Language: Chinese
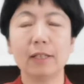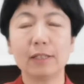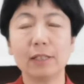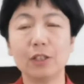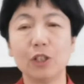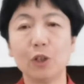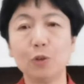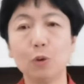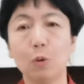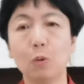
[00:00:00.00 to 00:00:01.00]
自己
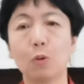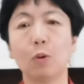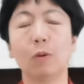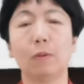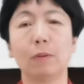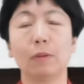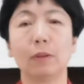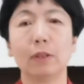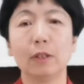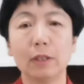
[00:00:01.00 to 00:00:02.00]
用功，
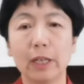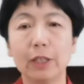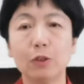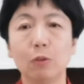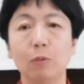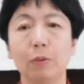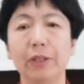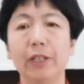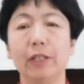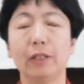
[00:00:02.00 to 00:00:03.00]
哎，努
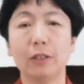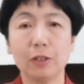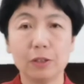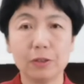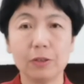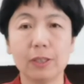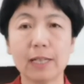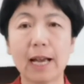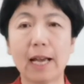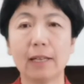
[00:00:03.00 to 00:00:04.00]
力去
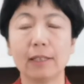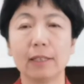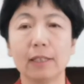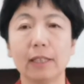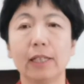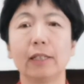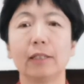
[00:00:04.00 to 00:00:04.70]
站，哎，